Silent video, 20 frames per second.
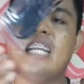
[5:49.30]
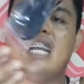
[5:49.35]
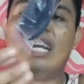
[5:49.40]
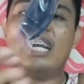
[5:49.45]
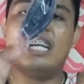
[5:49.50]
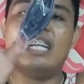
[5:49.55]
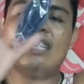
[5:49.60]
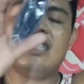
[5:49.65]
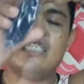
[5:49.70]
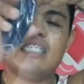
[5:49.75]

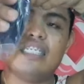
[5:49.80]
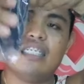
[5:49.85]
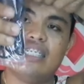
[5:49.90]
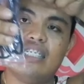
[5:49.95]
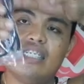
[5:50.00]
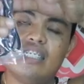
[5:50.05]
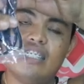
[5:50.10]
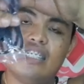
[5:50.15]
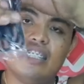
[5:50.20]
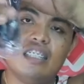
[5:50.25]
niya.
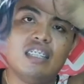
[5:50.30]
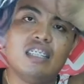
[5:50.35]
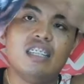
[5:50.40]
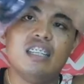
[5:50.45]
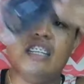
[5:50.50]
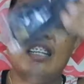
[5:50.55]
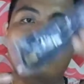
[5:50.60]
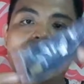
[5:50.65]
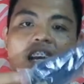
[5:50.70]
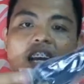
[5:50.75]

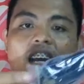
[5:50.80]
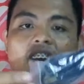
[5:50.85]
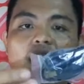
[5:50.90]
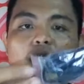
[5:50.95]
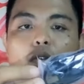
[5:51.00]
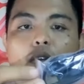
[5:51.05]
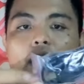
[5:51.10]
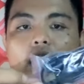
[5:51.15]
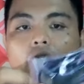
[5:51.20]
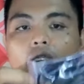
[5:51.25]

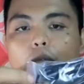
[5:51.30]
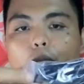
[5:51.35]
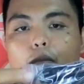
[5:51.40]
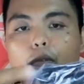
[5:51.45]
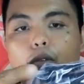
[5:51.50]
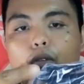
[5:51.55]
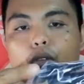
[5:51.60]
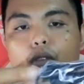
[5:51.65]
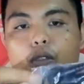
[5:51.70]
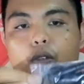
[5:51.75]
Ang wire
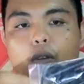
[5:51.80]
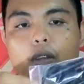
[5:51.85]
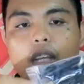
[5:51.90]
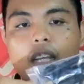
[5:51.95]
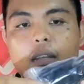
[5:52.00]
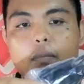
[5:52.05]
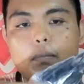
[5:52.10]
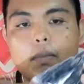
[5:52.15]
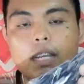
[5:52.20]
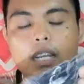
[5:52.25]
po nito
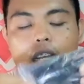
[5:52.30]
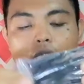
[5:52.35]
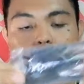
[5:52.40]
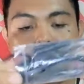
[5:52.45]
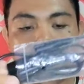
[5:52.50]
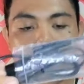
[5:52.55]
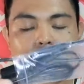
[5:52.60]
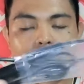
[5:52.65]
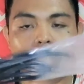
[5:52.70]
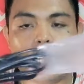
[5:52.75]
ay eh, pang
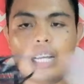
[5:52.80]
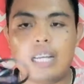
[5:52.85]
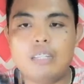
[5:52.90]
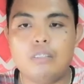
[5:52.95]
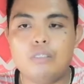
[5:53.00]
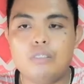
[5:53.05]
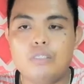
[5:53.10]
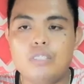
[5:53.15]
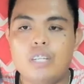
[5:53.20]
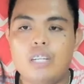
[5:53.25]
ano sa
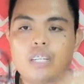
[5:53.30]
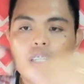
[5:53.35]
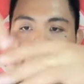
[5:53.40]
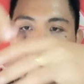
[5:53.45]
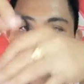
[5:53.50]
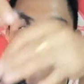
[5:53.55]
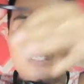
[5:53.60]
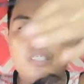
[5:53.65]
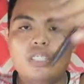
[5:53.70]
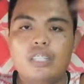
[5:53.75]
ano, ah,
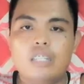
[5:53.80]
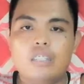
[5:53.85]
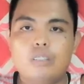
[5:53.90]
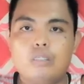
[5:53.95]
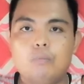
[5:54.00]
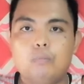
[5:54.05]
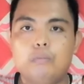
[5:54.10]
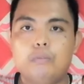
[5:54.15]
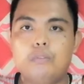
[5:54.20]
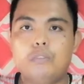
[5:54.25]
charger.
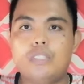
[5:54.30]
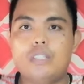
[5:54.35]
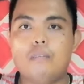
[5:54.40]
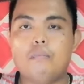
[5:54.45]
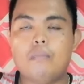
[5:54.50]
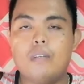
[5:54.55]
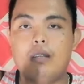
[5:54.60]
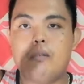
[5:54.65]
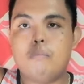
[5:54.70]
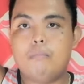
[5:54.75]
Ito po siya
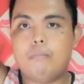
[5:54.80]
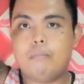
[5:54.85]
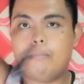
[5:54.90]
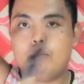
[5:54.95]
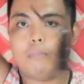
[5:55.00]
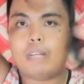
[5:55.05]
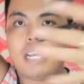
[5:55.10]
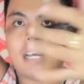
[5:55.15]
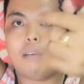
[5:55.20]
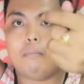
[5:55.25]
pang
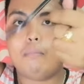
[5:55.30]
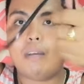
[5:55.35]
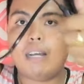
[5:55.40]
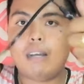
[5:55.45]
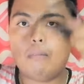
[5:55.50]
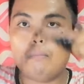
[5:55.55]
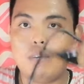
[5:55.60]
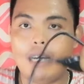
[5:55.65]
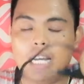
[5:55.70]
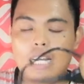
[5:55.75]

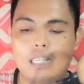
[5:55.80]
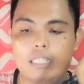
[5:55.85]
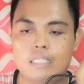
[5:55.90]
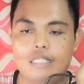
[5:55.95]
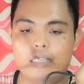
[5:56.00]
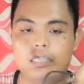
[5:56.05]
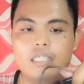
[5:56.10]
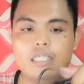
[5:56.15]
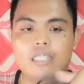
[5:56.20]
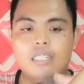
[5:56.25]
haba-haba.
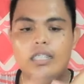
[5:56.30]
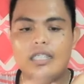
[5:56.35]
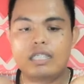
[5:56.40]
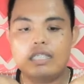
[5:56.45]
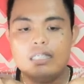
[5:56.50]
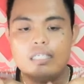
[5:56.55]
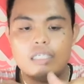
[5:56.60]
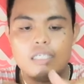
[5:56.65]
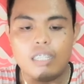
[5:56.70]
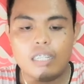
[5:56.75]

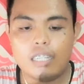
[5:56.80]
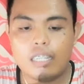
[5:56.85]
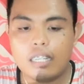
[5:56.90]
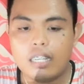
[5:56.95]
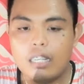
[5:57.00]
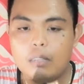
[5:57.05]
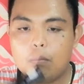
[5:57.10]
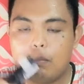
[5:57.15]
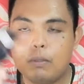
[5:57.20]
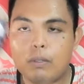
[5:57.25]

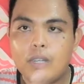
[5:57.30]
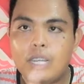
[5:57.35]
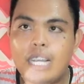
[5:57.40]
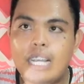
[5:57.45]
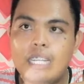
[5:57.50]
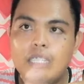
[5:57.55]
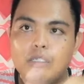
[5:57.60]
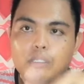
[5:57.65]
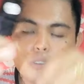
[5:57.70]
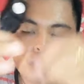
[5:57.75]
Nakalagay po
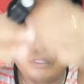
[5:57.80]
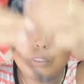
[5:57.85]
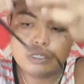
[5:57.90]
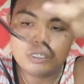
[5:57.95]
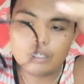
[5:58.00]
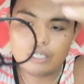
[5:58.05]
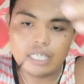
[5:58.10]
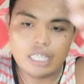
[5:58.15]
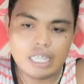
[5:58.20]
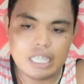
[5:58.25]

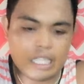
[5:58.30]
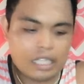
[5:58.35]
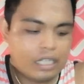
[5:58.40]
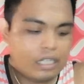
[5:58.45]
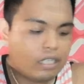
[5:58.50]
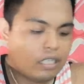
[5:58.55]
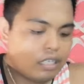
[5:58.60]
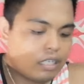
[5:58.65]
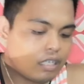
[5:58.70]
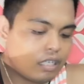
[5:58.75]
kanon.
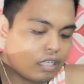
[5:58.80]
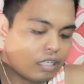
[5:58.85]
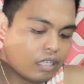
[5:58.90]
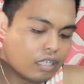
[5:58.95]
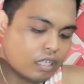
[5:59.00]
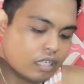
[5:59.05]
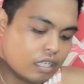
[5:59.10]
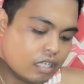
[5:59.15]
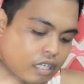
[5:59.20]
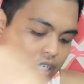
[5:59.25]
yan.
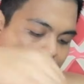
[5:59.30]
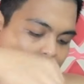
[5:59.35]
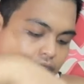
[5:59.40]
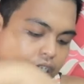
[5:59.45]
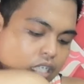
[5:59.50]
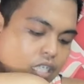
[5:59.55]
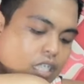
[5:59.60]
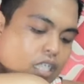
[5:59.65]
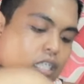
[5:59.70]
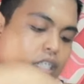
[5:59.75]

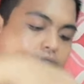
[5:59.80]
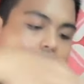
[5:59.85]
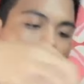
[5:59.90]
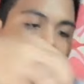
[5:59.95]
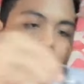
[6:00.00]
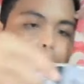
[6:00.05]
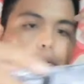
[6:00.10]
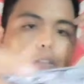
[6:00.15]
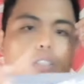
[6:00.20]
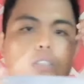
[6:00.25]

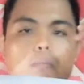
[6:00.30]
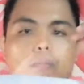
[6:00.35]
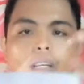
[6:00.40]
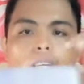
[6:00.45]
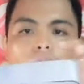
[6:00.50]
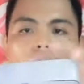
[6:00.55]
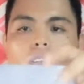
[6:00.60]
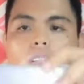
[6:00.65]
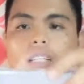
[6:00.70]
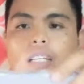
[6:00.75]
Tapos,
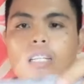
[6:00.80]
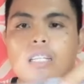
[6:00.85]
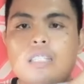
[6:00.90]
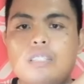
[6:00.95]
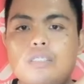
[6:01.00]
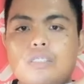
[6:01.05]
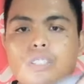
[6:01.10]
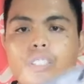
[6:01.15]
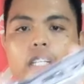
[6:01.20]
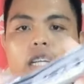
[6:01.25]
meron na
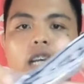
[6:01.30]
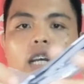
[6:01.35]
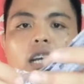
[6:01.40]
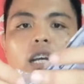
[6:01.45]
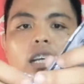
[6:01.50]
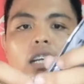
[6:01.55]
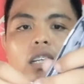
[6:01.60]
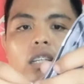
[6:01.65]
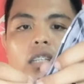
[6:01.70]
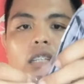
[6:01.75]
rin
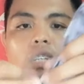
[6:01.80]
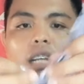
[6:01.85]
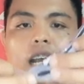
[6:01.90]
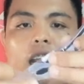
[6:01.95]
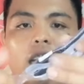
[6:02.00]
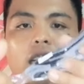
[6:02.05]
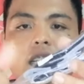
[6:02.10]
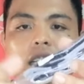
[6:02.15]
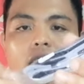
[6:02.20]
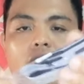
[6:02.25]
siyang
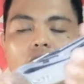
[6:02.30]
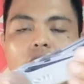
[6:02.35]
ID